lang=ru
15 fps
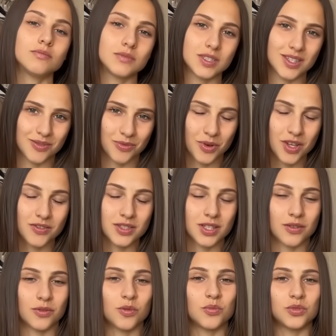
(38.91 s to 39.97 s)
Его я все
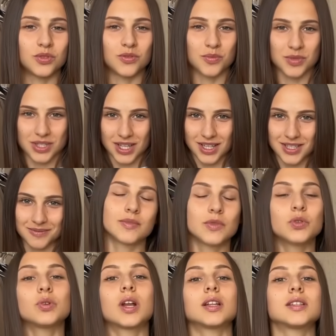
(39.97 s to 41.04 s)
равно буду выпускать.
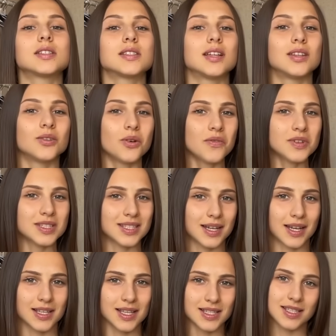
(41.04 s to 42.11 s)
Ну и радостная новость.
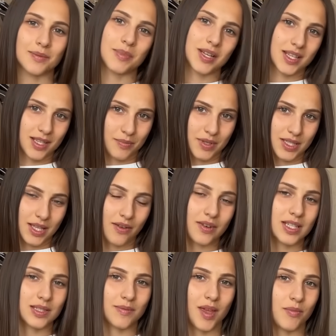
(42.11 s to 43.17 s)
Наконец-то принята
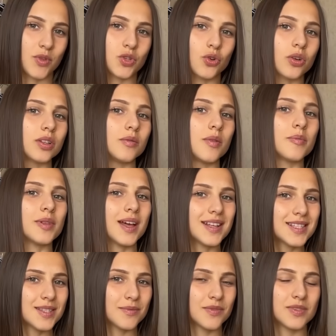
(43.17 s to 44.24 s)
поставка с моими черными
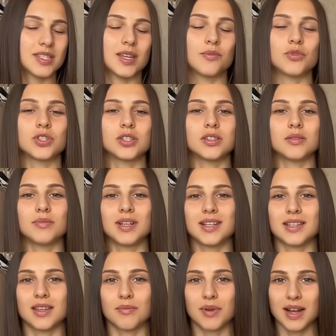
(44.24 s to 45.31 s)
платьями. Все мучения были
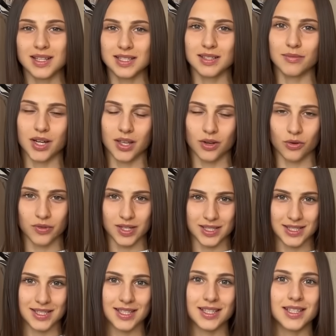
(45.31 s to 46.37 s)
не напрасны. Маркировка
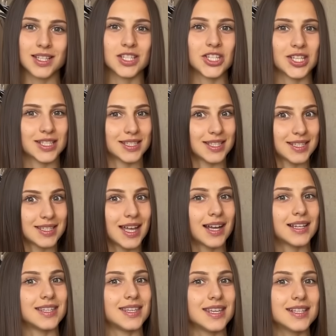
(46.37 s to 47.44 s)
сделана, честный знак
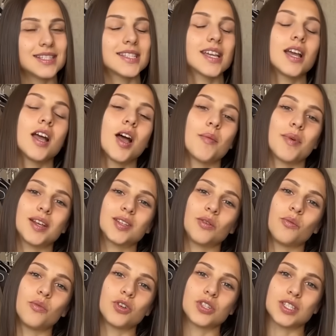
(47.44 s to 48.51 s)
есть.
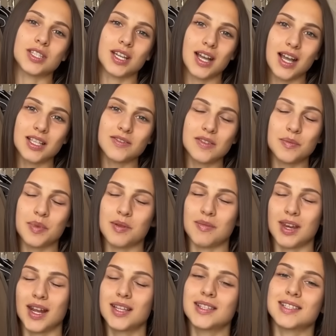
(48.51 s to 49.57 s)
Поэтому можете заказывать,
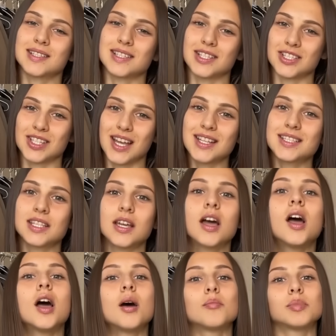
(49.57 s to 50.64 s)
примерять, наслаждаться.
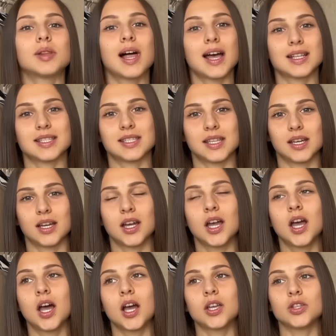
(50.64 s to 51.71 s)
Платье
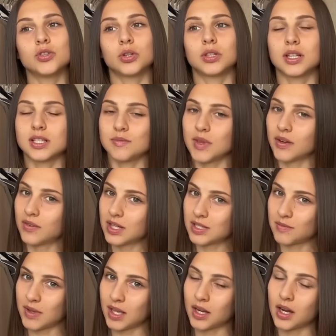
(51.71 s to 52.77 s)
идет размер в
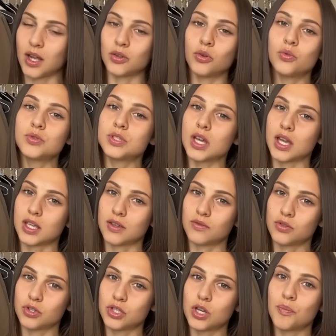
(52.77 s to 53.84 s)
размер. Оно утягивающее,